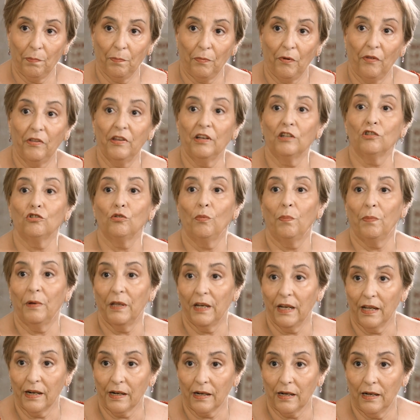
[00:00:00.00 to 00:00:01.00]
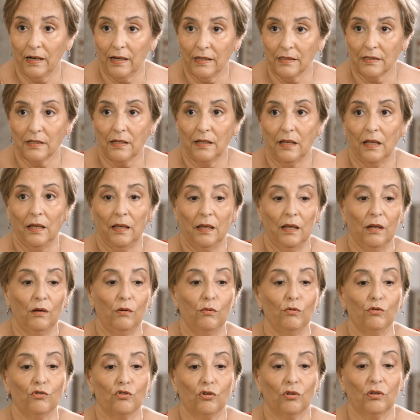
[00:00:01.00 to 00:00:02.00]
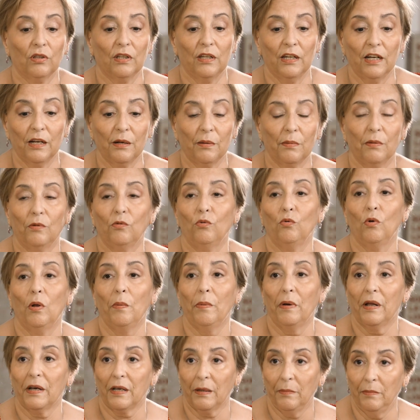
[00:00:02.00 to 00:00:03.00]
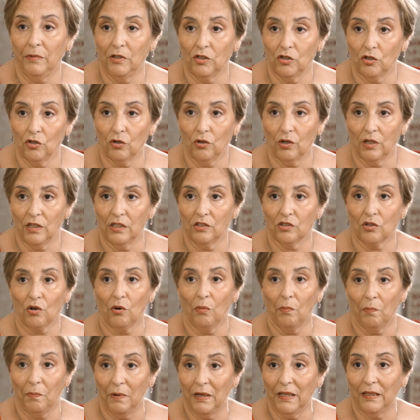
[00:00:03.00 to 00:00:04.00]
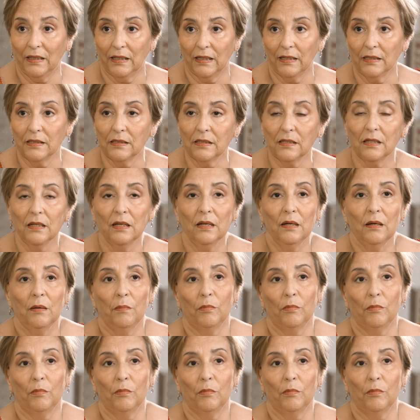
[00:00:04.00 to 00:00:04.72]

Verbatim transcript: poder superarlas e incluso tener nuevas remisiones completas,